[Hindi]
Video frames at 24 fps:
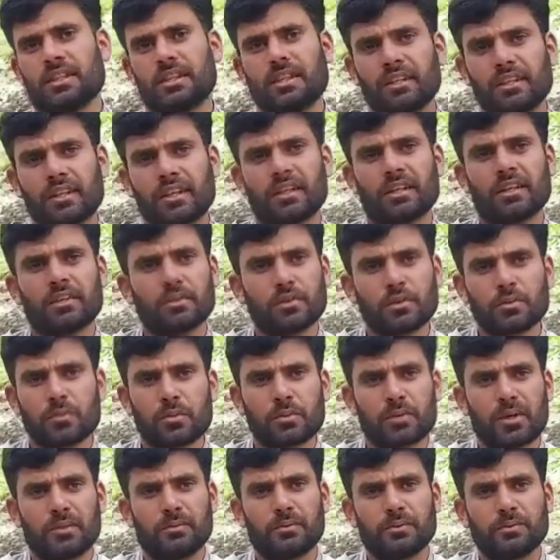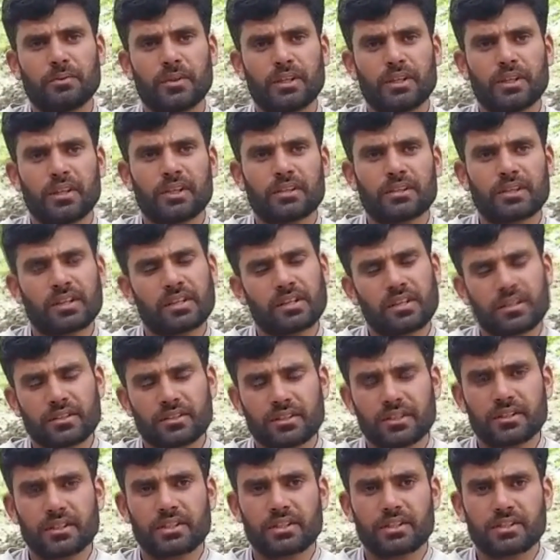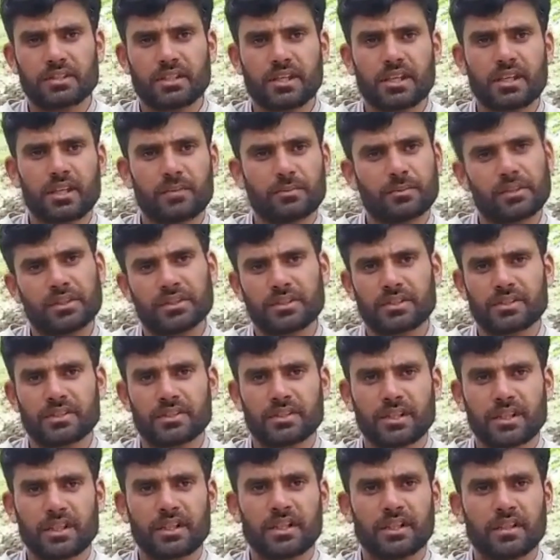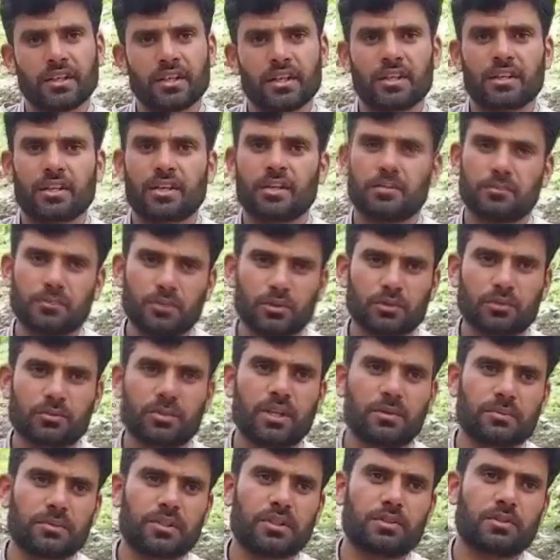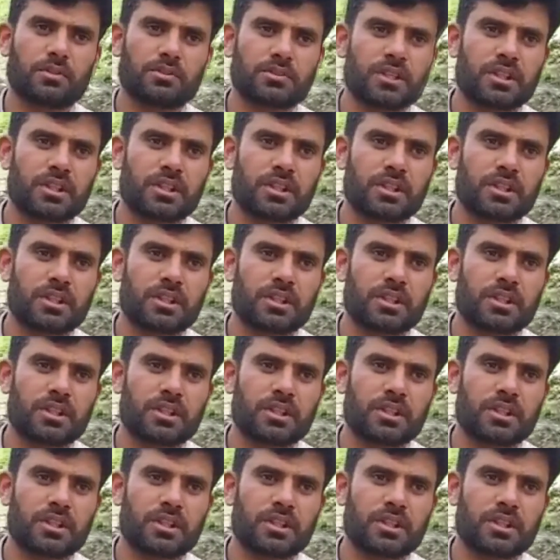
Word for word: तरीके की कोई भी प्रॉब्लम नहीं है ताकि अच्छे तरीके से आए अपना दर्शन करें हम लोग भी अपना